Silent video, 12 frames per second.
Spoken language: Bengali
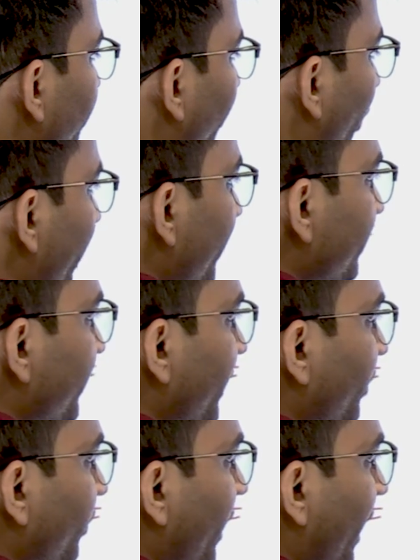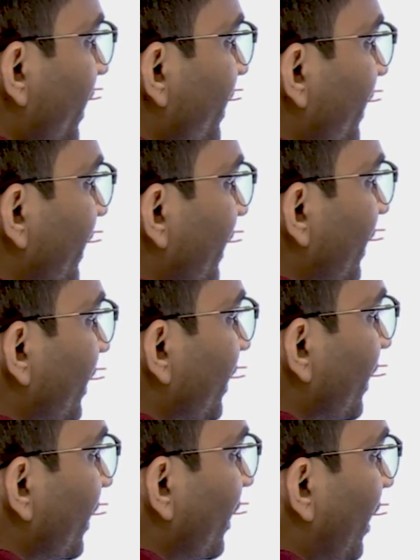পয়েন্ট জিরো নাইন
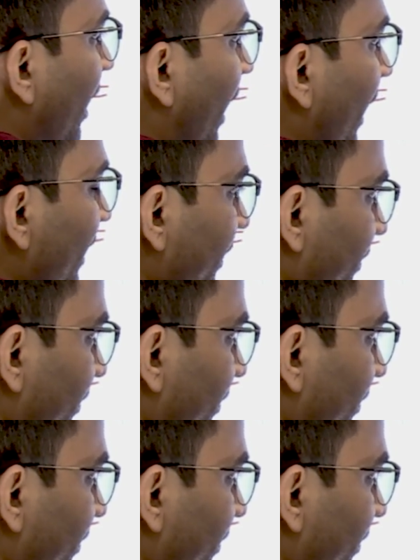আর